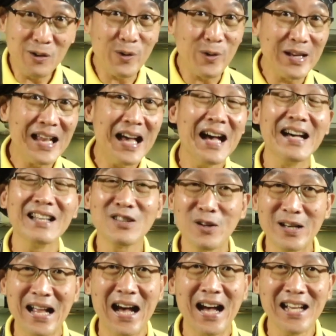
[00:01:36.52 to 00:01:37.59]
โรยหน้าตอน
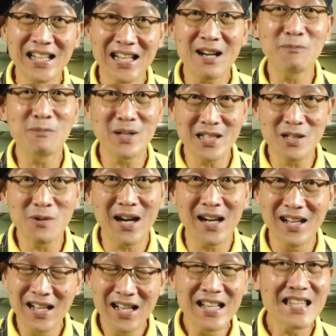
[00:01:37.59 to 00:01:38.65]
ท้ายนะครับเพื่อที่ว่า
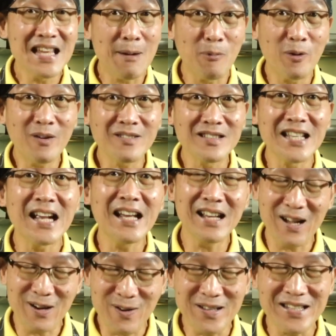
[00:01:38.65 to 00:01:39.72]
ยำของเราจะได้
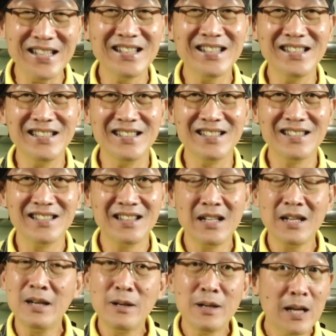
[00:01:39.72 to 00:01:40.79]
อร่อยยิ่งขึ้น
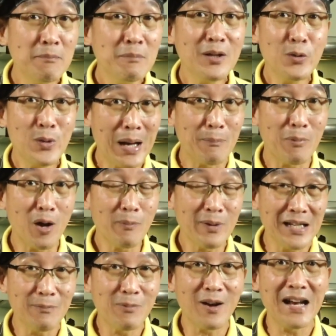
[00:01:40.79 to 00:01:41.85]
ดังนั้นเมื่อทุกอย่างพร้อมกัน
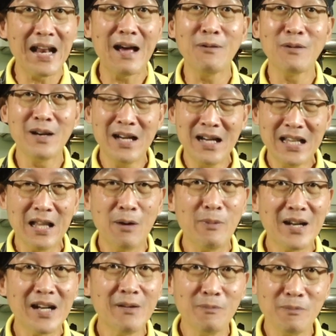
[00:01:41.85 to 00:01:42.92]
เรียบร้อยแล้วเรามา
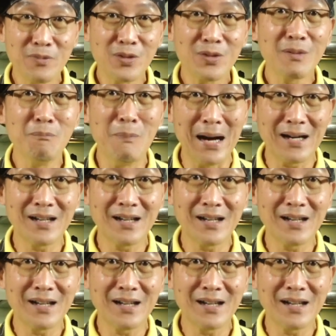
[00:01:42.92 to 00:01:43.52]
เริ่มหมัก